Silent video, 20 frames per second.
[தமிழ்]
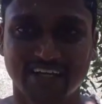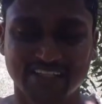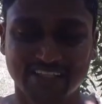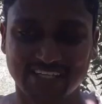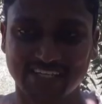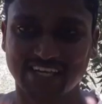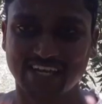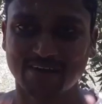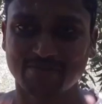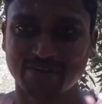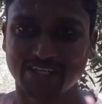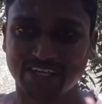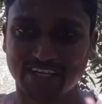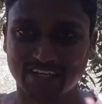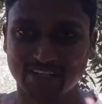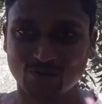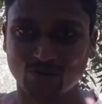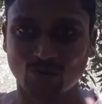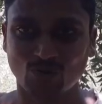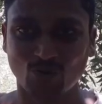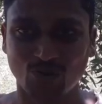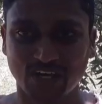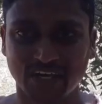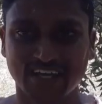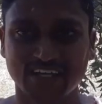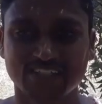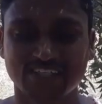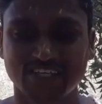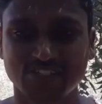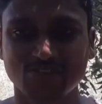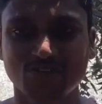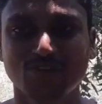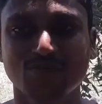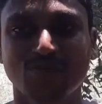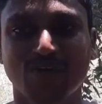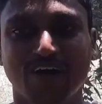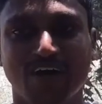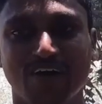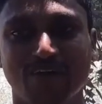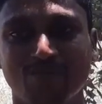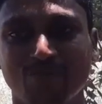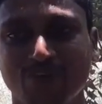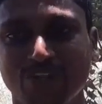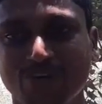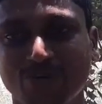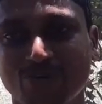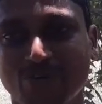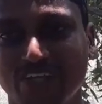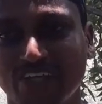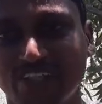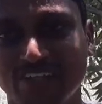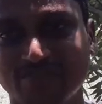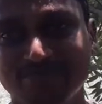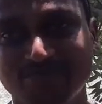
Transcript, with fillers: கத்திரிக்காய் அப்படிங்கிறத ஒரு உள்ளங்கை சைஸ்க்குள்ளே முடியக்கூடியது